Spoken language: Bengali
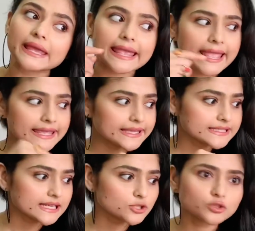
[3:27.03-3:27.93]

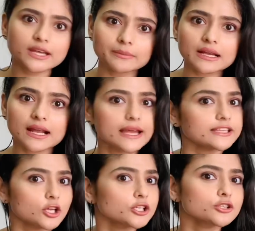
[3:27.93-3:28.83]
এইটা যদি আমরা খাই
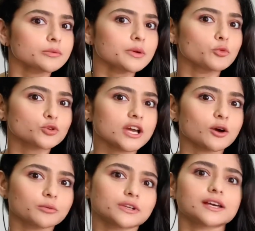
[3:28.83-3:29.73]
তাহলে কিন্তু আমরা মোটা
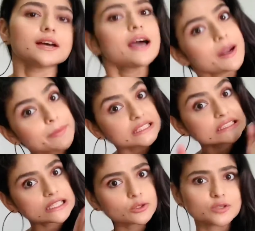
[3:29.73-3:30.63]
হব না
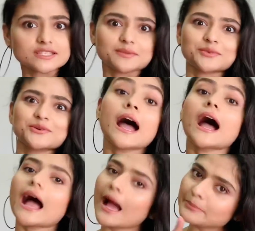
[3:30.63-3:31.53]
পাতলা হয়ে যাব
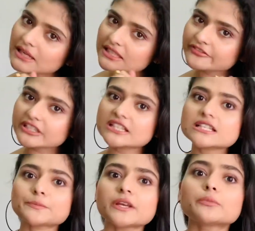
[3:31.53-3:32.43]
আপনাদের ফিটনেস
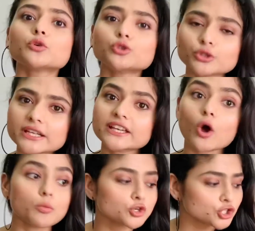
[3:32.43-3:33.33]
ফিট বন্ধুদেরকে
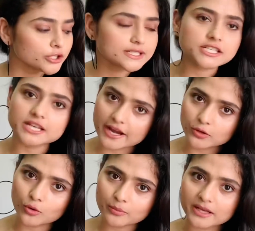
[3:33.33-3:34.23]
অবশ্যই এটা শেয়ার
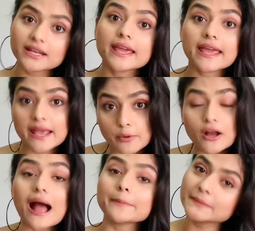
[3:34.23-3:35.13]
করবেন এবং
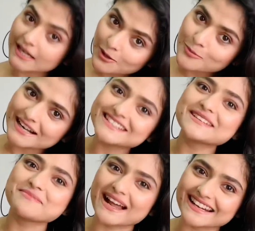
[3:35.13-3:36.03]
আপনারাও বাড়িতে
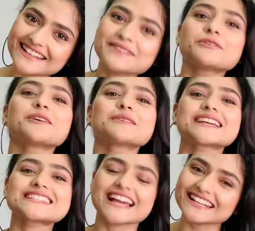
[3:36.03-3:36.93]
বানান এবং আমাকে
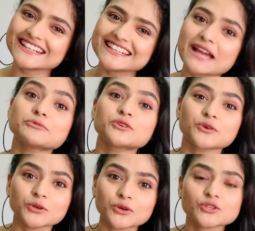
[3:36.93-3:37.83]
জানান কেমন
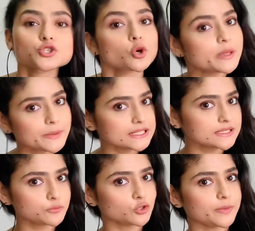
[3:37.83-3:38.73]
হলো ছবি বানাতে
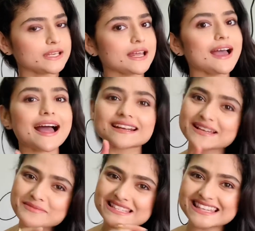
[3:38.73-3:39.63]
বলবেন না আর
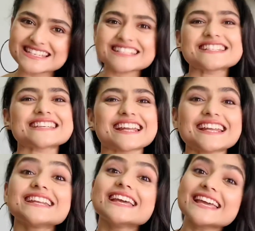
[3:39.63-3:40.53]
কমেন্ট সেকশনে
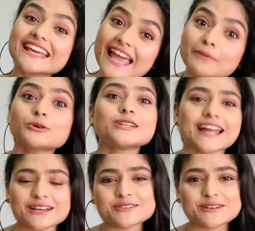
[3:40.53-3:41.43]
জানান কেমন
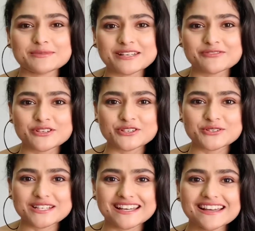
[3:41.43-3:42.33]
লাগলো আমার এই
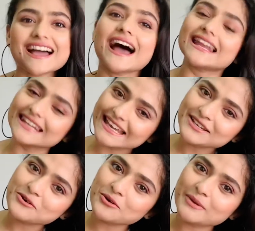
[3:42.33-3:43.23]
ভিডিওটা আর লাইক
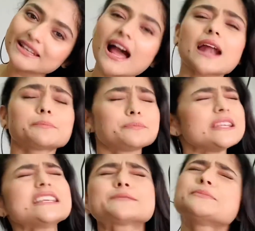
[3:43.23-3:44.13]
করবেন আর
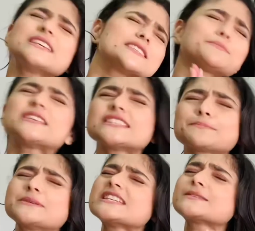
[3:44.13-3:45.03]
প্লিজ প্লিজ প্লিজ
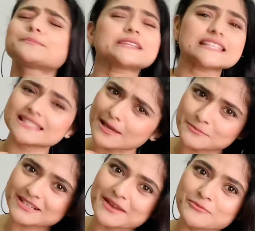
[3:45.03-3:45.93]
প্লিজ প্লিজ
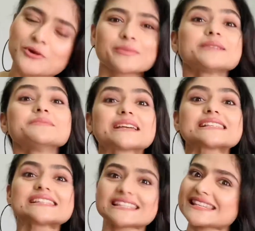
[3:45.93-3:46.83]
সাবস্ক্রাইব করবেন বিকজ
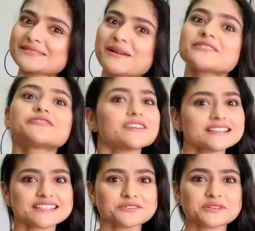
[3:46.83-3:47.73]
দিস ইজ মাই
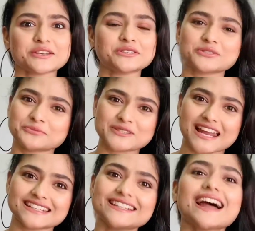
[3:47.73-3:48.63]
ফার্স্ট ইউটিউব
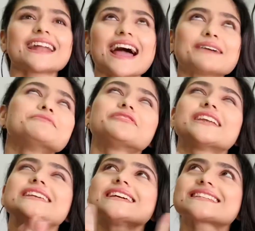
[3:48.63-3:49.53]
চ্যানেল আর আই এম
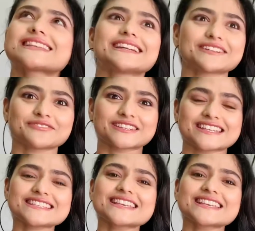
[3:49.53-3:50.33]
ভেরি এক্সাইটেড ফর দিস